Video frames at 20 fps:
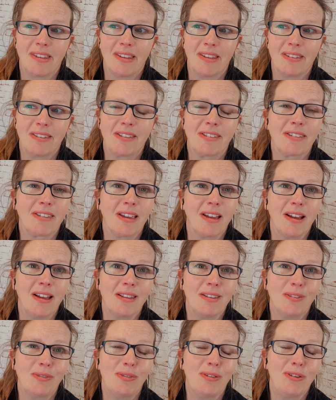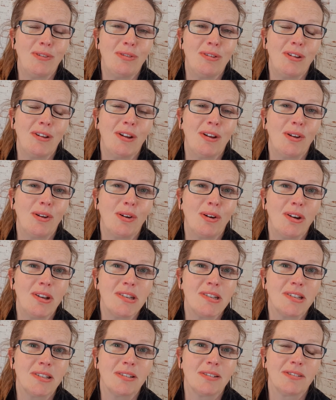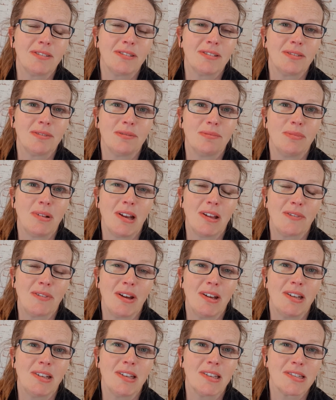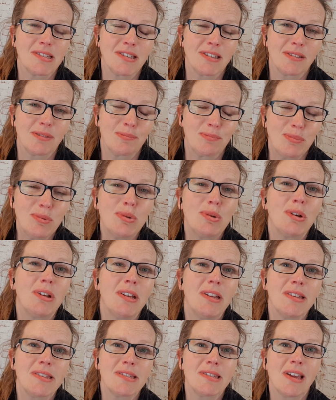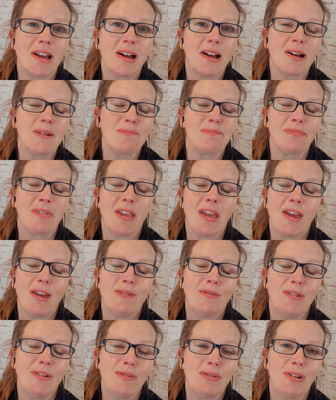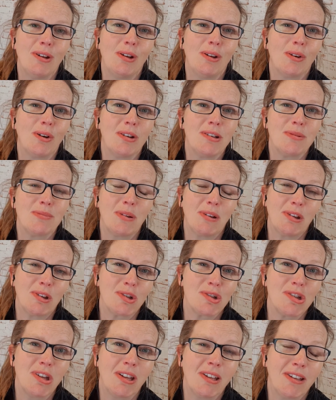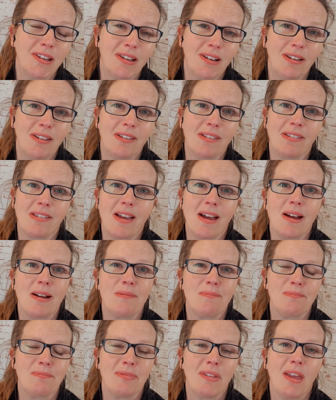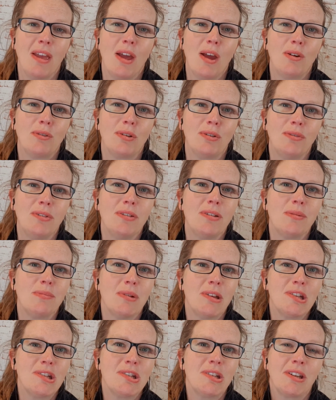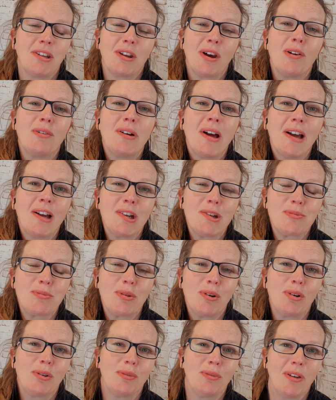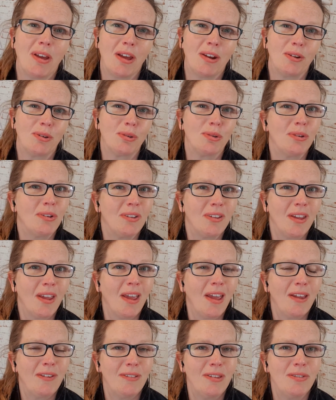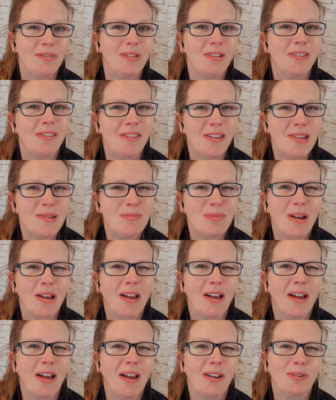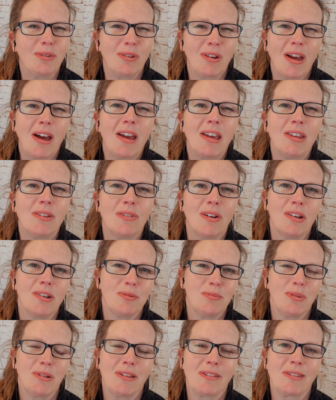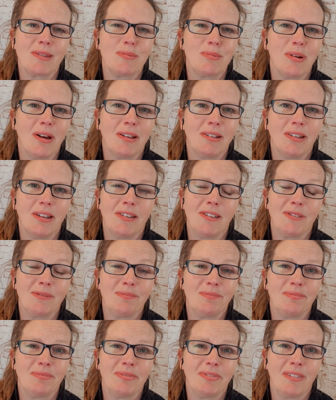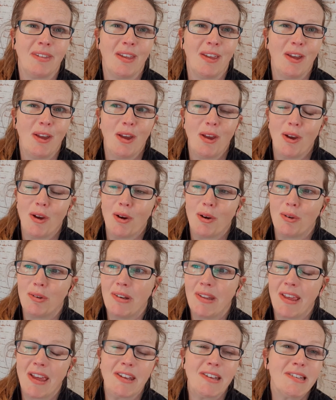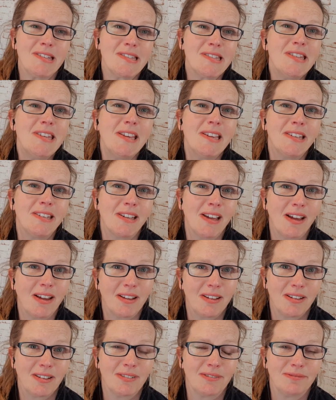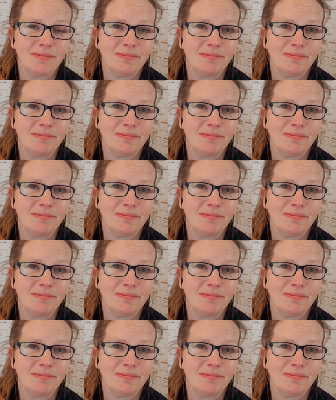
es ist krass, wie viele Leute mittlerweile das Buch gelesen haben, wie viele Leute meine Geschichte gelesen haben, von wie vielen Menschen ich darauf angesprochen werde und wie viel Sichtbarkeit und Reichweite mir das gebracht hat. Und ich hätte das nie gedacht.